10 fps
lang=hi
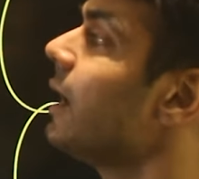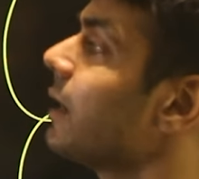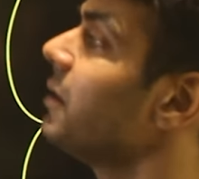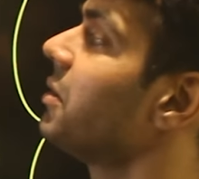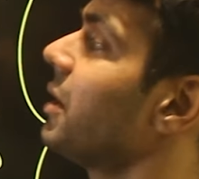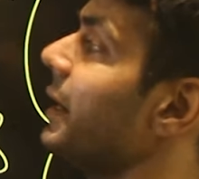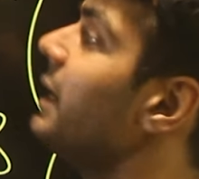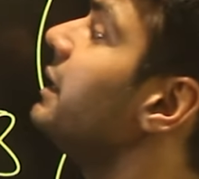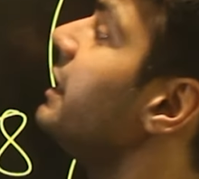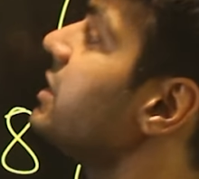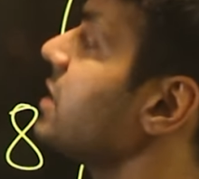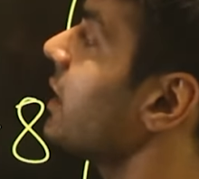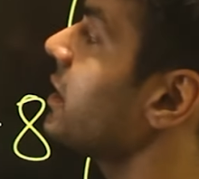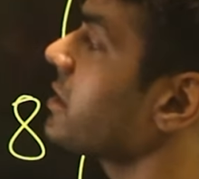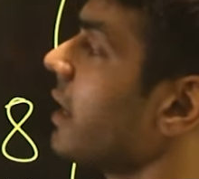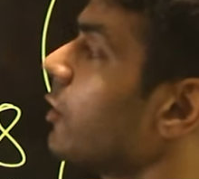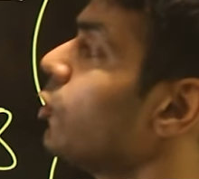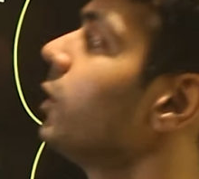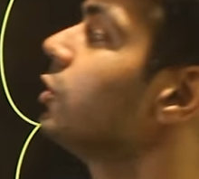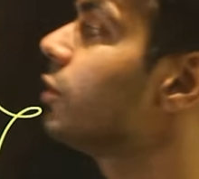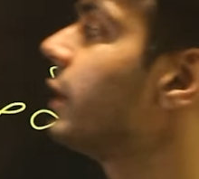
अगर ट्रेड नीचे आना स्टार्ट हुआ तो